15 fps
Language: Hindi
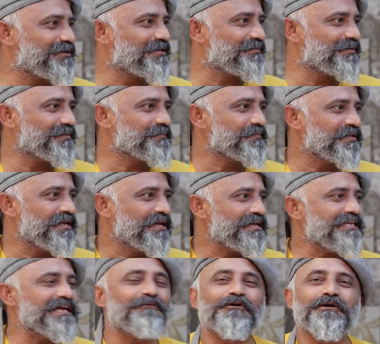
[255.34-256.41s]
ढोलकी पे
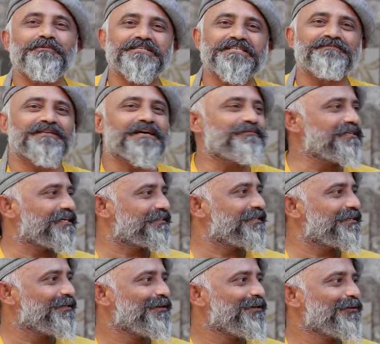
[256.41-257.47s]
या वो कभी चिमटा
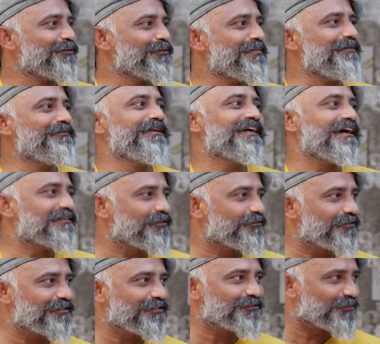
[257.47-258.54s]
बजाते तो मैं भी सा
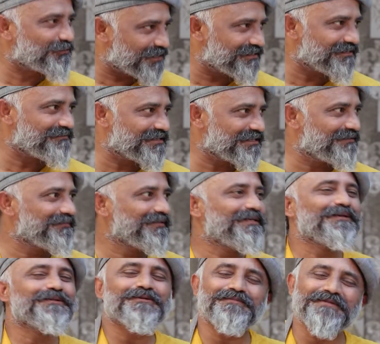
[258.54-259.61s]
होता था छोटा सा मतलब
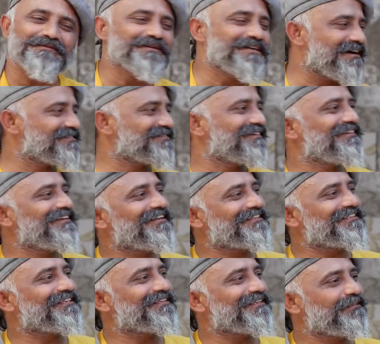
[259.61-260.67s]
जी तो मैं भी डांस करने
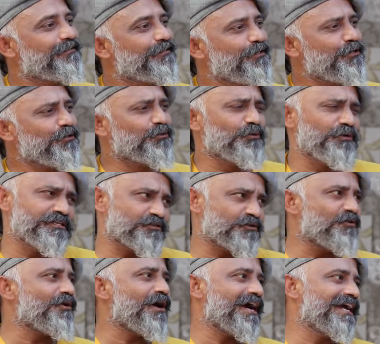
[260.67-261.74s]
लग जाता तो
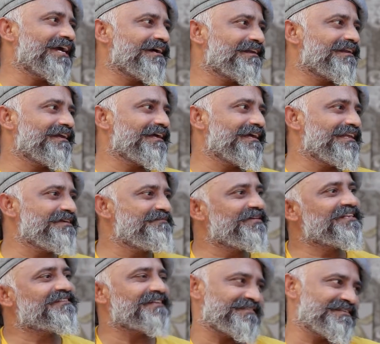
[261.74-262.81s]
इसको आगे करने के लिए
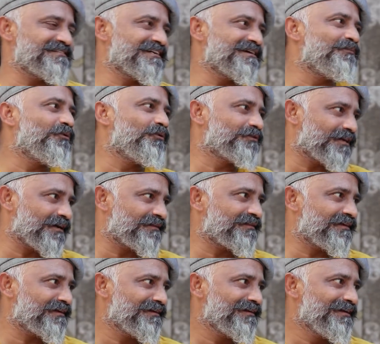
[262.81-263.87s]
मेरे चाचा जी का बहुत
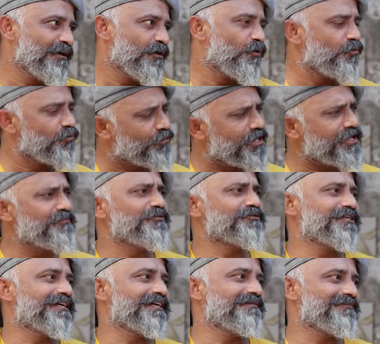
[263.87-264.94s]
हाथ है उन्होंने ही
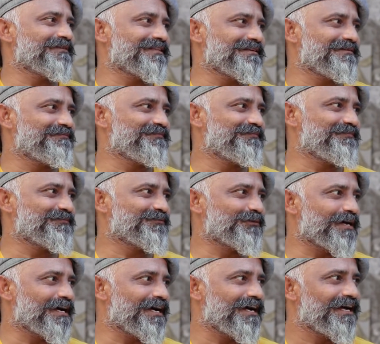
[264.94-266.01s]
मुझे मतलब
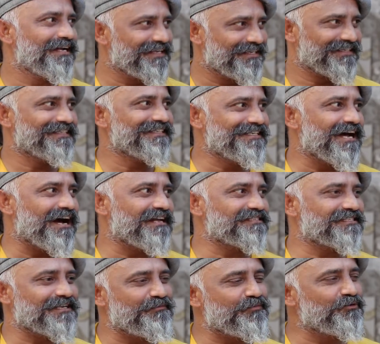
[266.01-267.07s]
थोड़ा
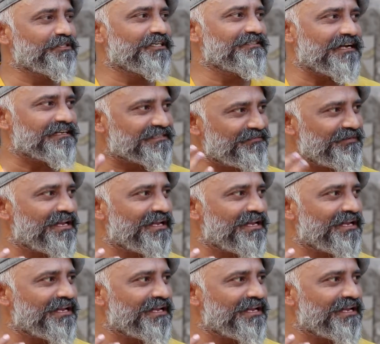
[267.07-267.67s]
डांस या म्यूजिक जहाँ से